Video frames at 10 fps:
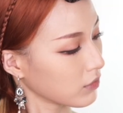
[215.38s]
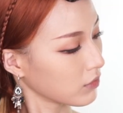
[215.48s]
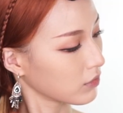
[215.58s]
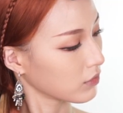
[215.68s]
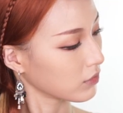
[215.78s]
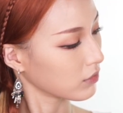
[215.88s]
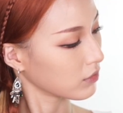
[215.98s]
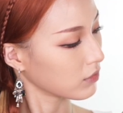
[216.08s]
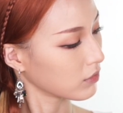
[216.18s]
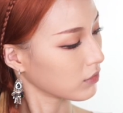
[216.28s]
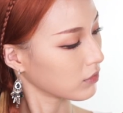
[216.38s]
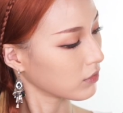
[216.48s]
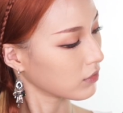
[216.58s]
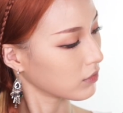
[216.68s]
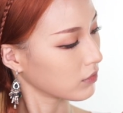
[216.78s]
은은한 펄감이
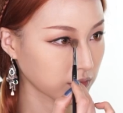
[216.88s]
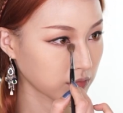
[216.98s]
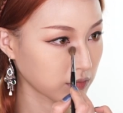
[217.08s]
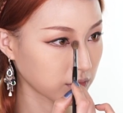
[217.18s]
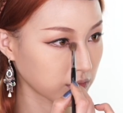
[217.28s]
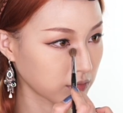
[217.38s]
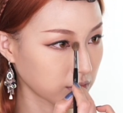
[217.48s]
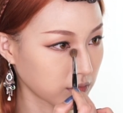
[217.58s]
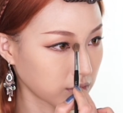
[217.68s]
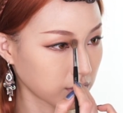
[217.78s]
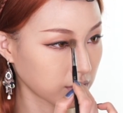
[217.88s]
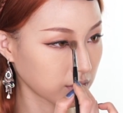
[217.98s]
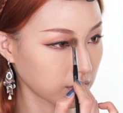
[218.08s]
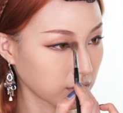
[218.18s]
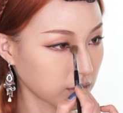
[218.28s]
예쁜 코튼 캔디 컬러로
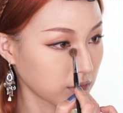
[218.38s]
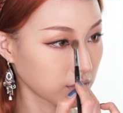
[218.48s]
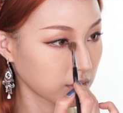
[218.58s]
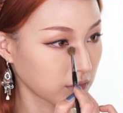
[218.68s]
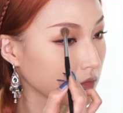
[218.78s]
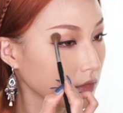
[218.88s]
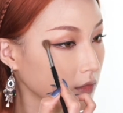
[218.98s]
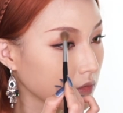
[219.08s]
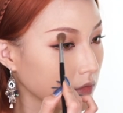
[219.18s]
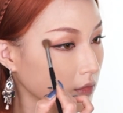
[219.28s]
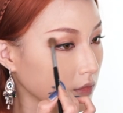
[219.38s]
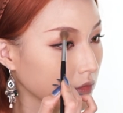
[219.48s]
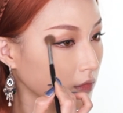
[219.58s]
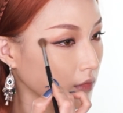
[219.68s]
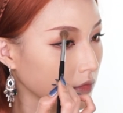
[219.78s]
눈 앞머리에 라이팅을
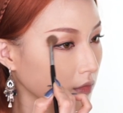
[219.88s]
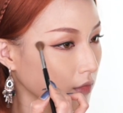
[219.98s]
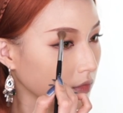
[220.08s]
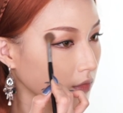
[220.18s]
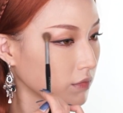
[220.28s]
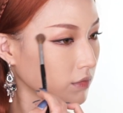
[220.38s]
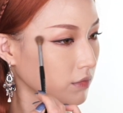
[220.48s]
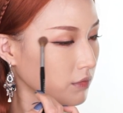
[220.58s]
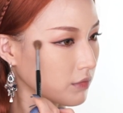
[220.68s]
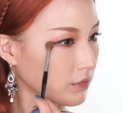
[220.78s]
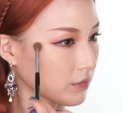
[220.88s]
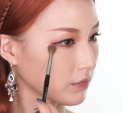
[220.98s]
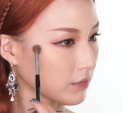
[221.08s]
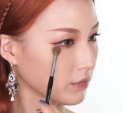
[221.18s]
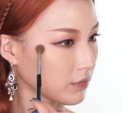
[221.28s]
해주면서 눈썹 뼈와
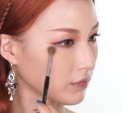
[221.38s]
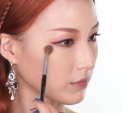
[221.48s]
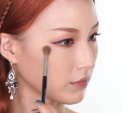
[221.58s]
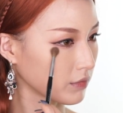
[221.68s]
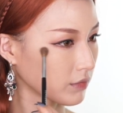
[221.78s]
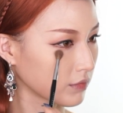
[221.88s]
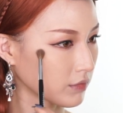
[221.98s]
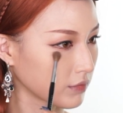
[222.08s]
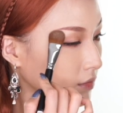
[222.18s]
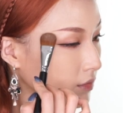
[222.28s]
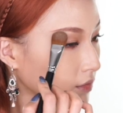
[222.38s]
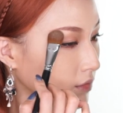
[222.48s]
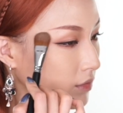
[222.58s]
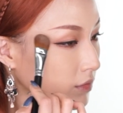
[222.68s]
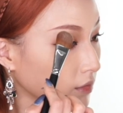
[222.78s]
광대뼈에도 자연스럽게
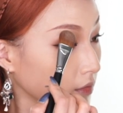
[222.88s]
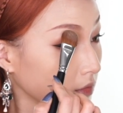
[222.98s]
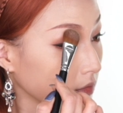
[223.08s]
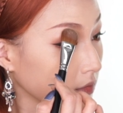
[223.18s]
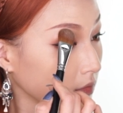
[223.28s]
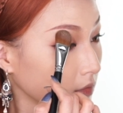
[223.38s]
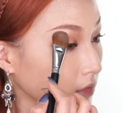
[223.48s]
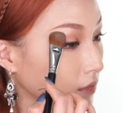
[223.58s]
라이팅을 해주세요.